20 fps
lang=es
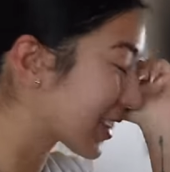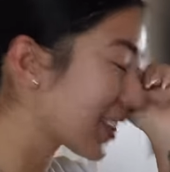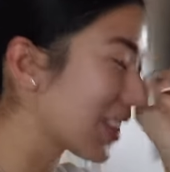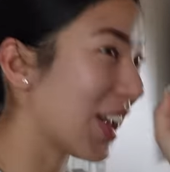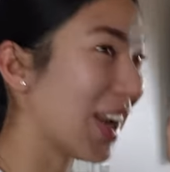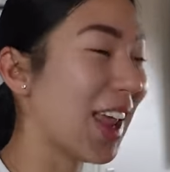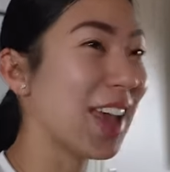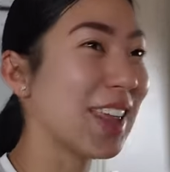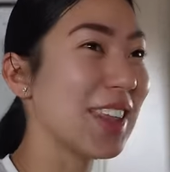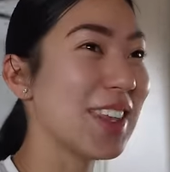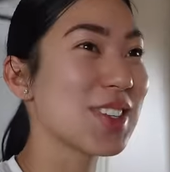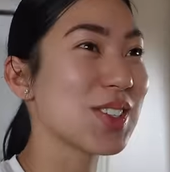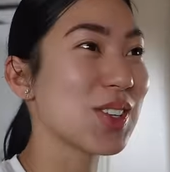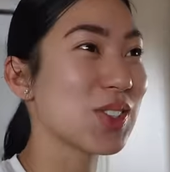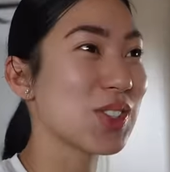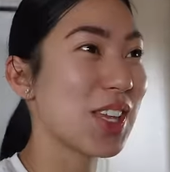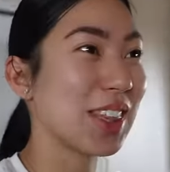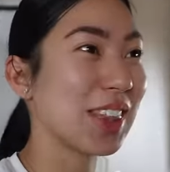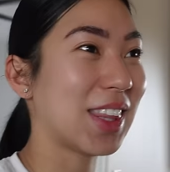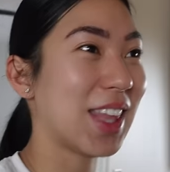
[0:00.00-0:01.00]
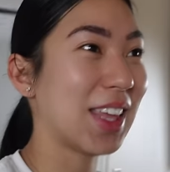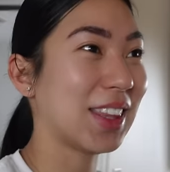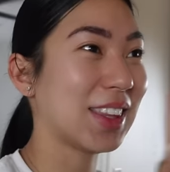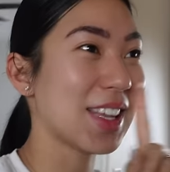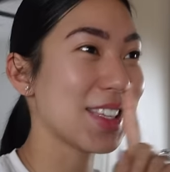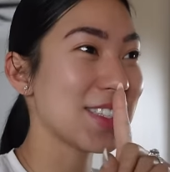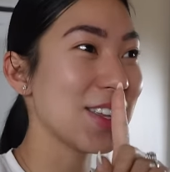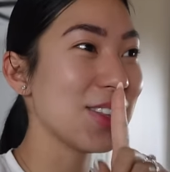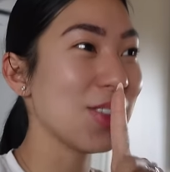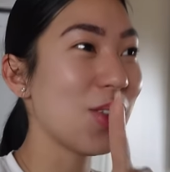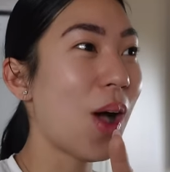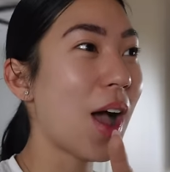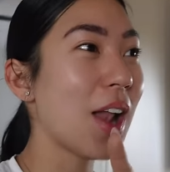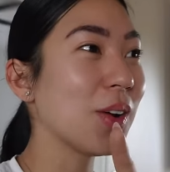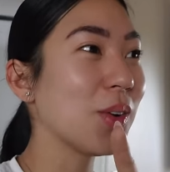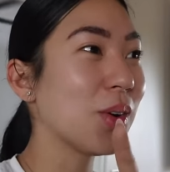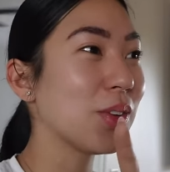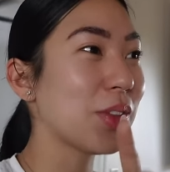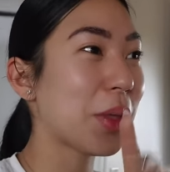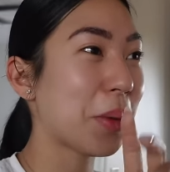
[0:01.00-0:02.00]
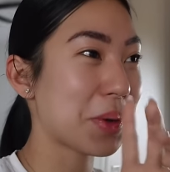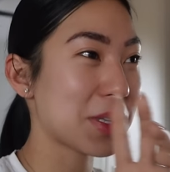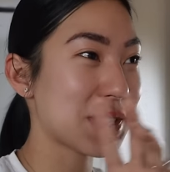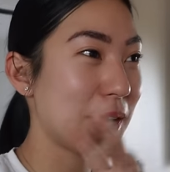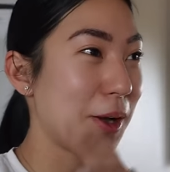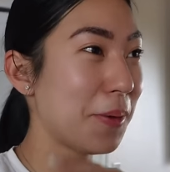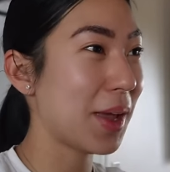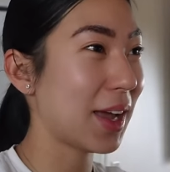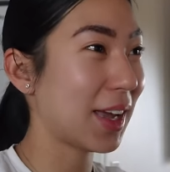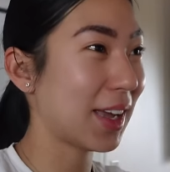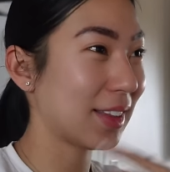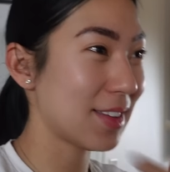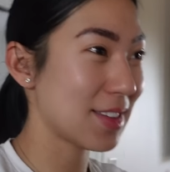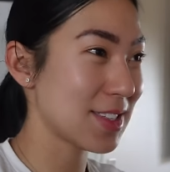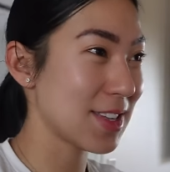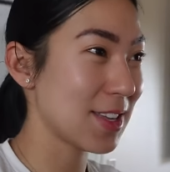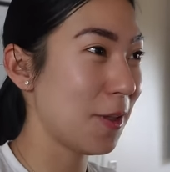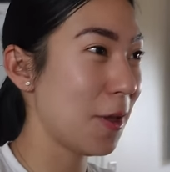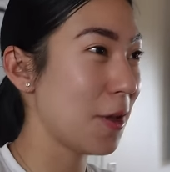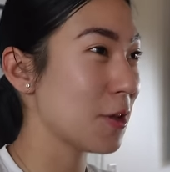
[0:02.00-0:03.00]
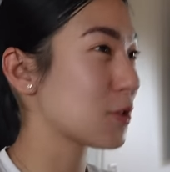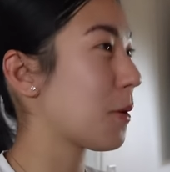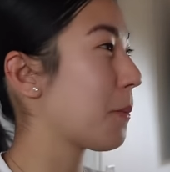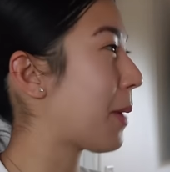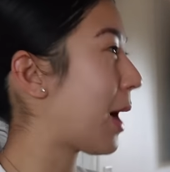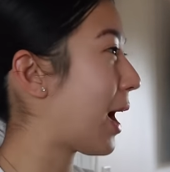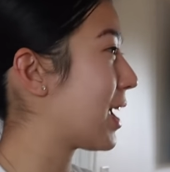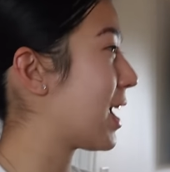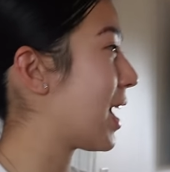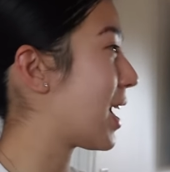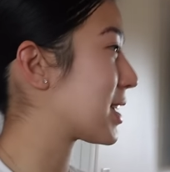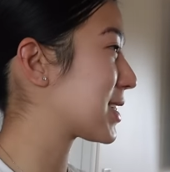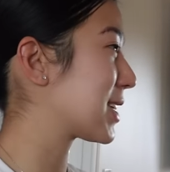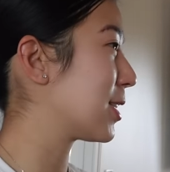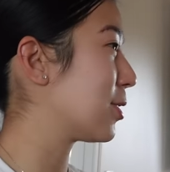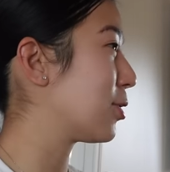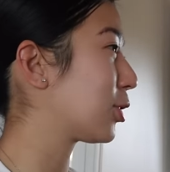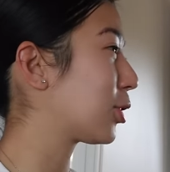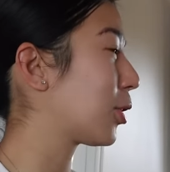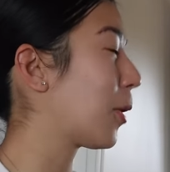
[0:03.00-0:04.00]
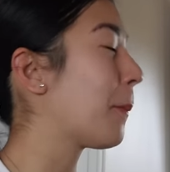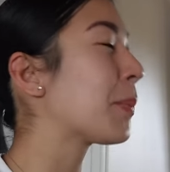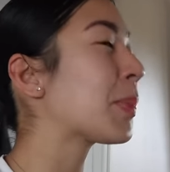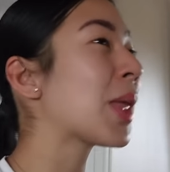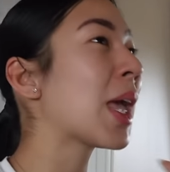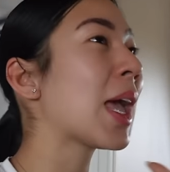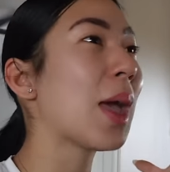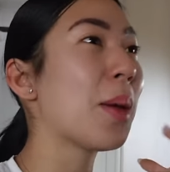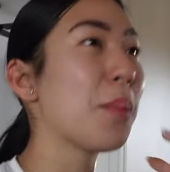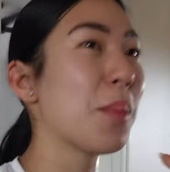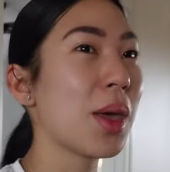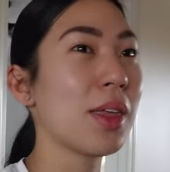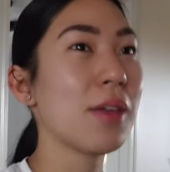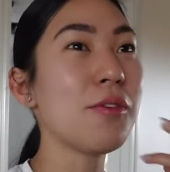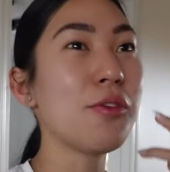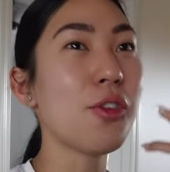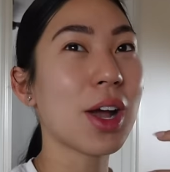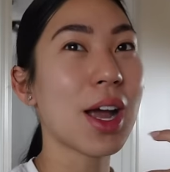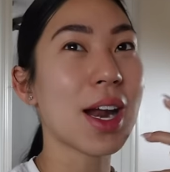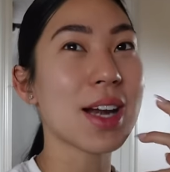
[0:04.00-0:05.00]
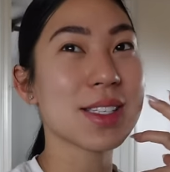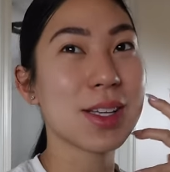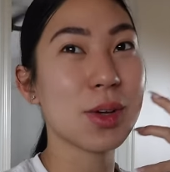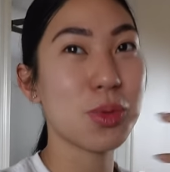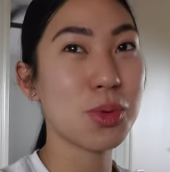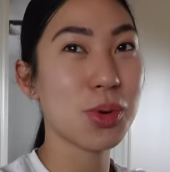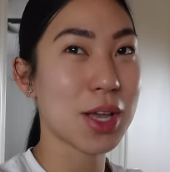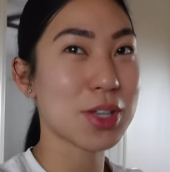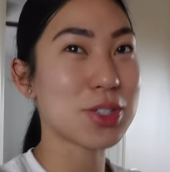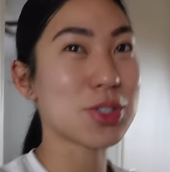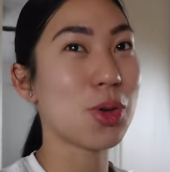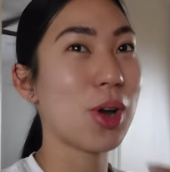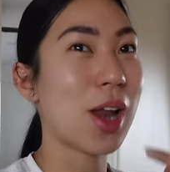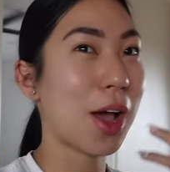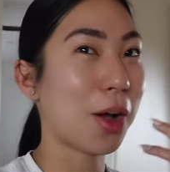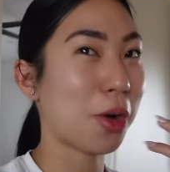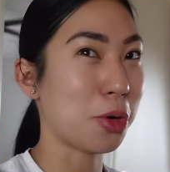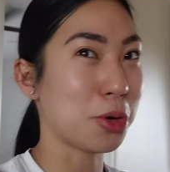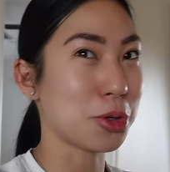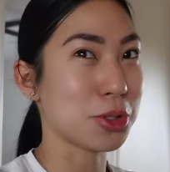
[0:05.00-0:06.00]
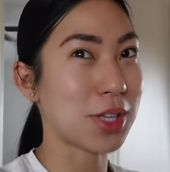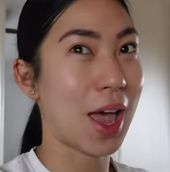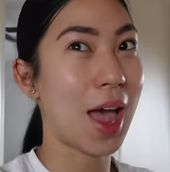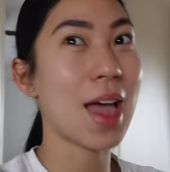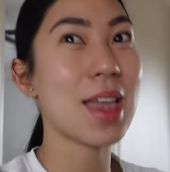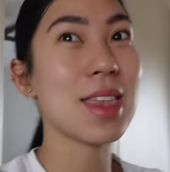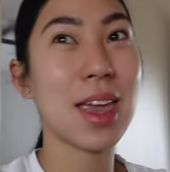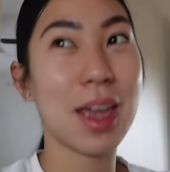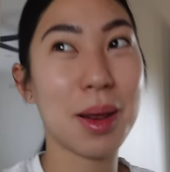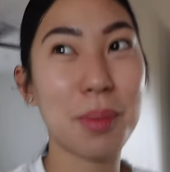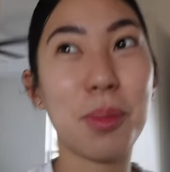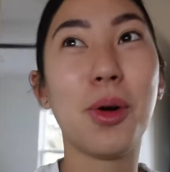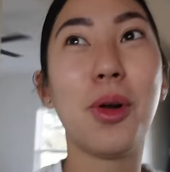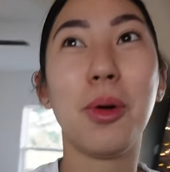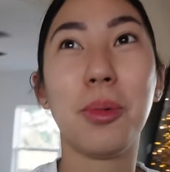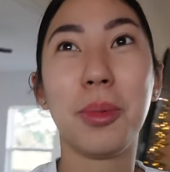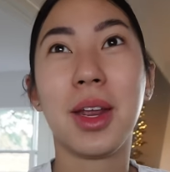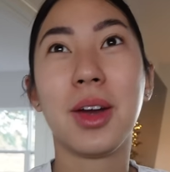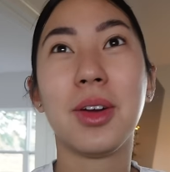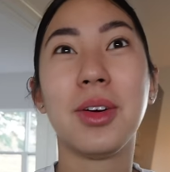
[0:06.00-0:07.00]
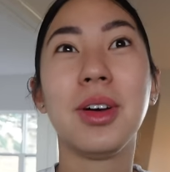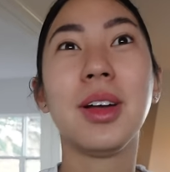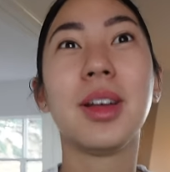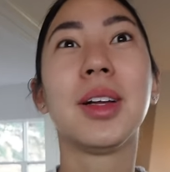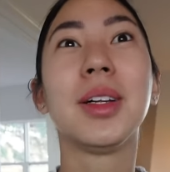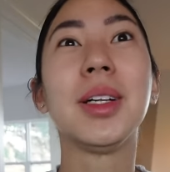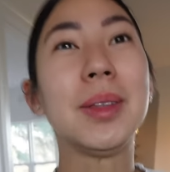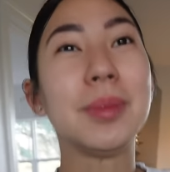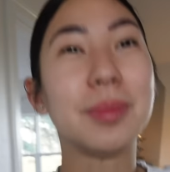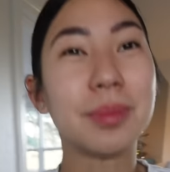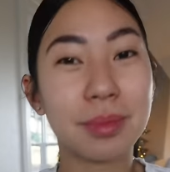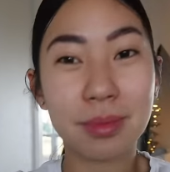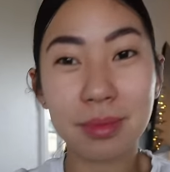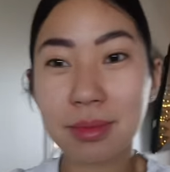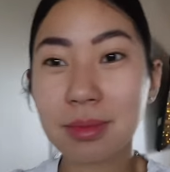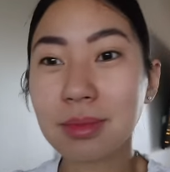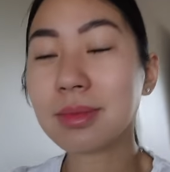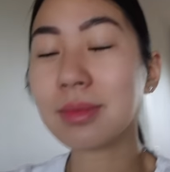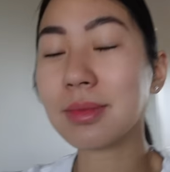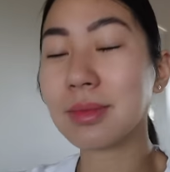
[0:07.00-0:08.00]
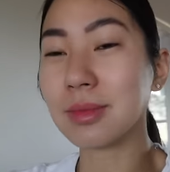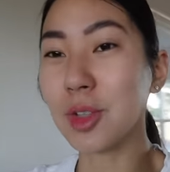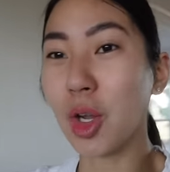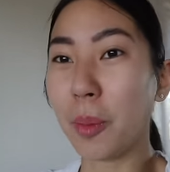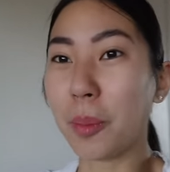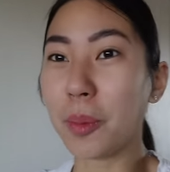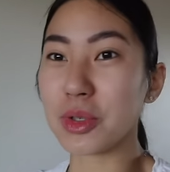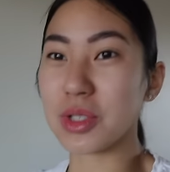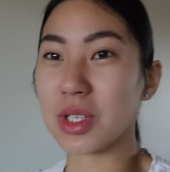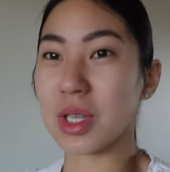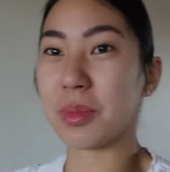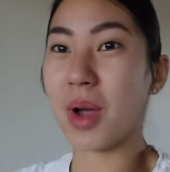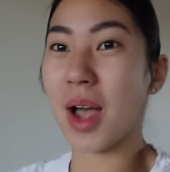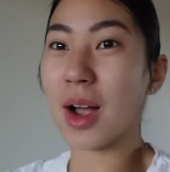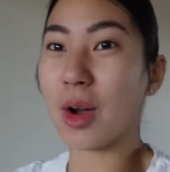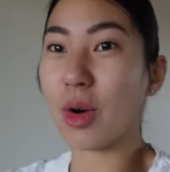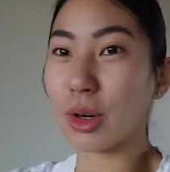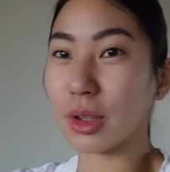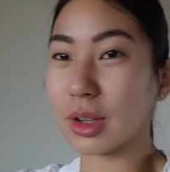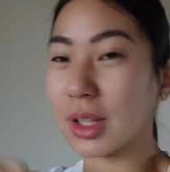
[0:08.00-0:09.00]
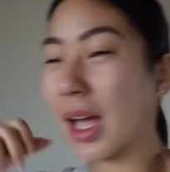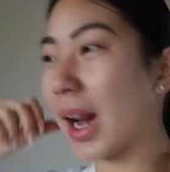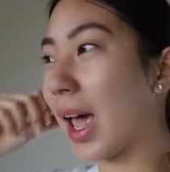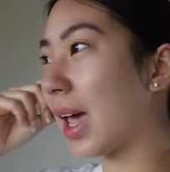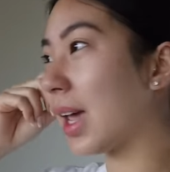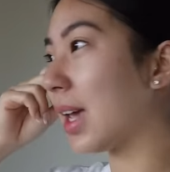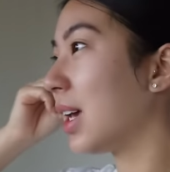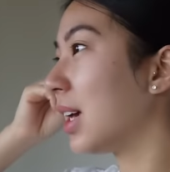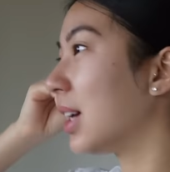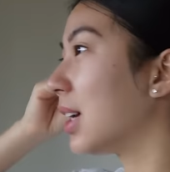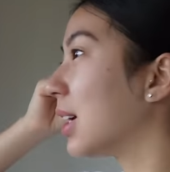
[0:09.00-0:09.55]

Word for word: Ya les he dicho, está haciendo algo, después se olvida que está haciendo eso, vaya, hace otro. En vez de enfocarse en una sola cosa. Ayer, por lo menos, nos pusimos a cortar ahí